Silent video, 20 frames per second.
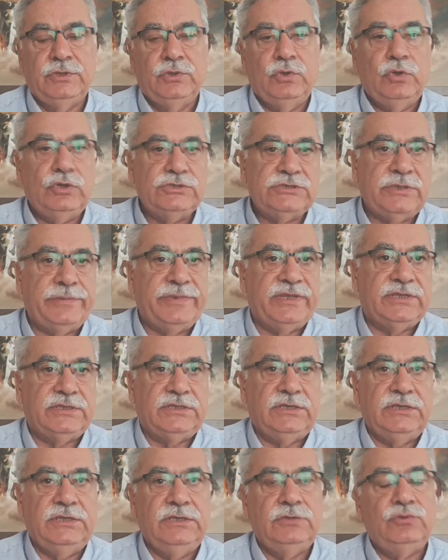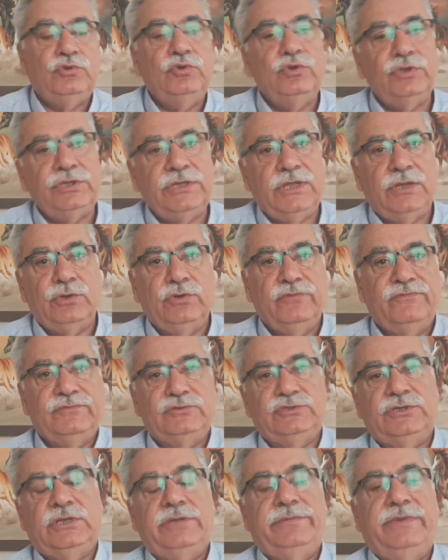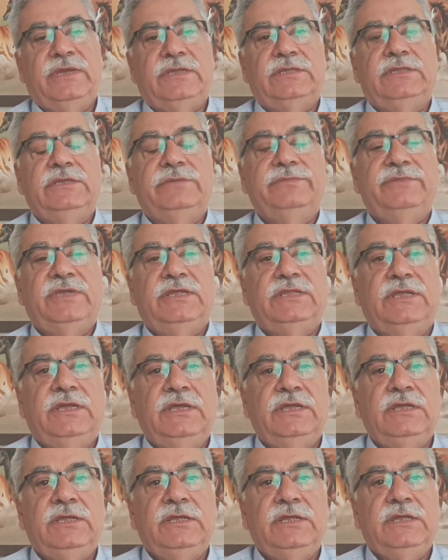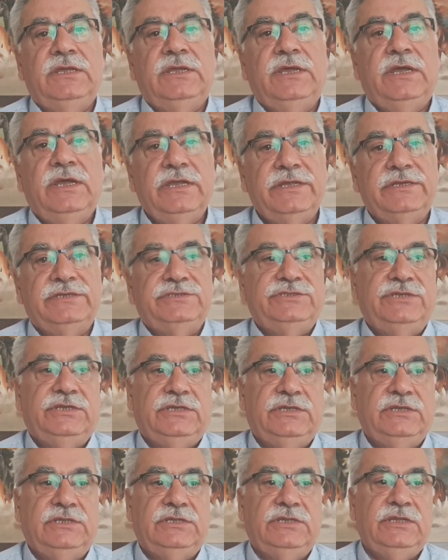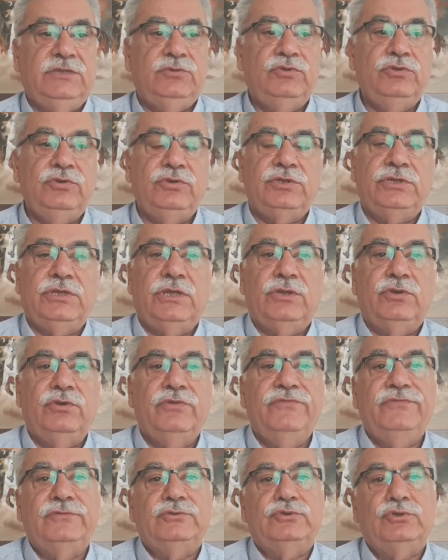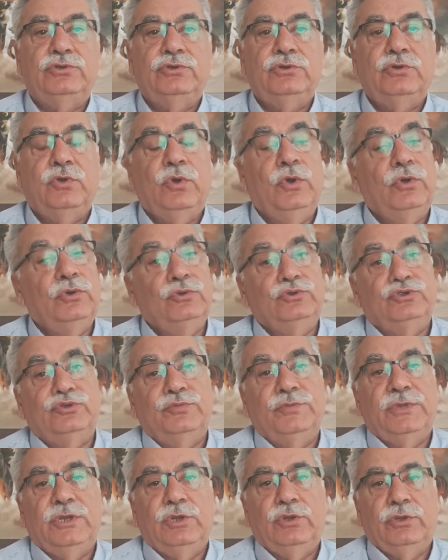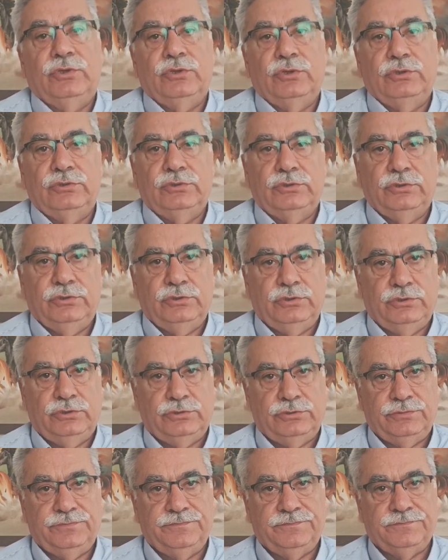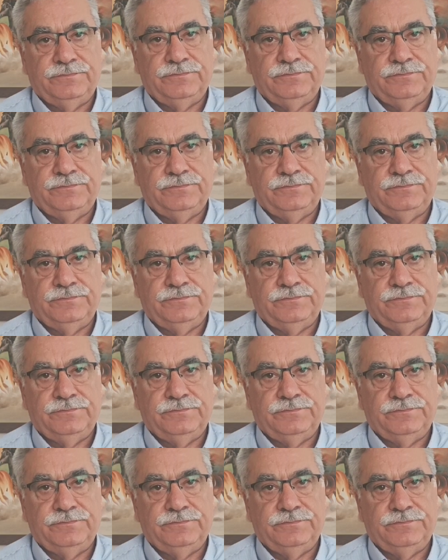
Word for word: O zamanki Türkiye'nin nüfusuna baktığımda da aynı şekilde Türkiye'nin nüfusunun 13 milyon olduğunu gördüm.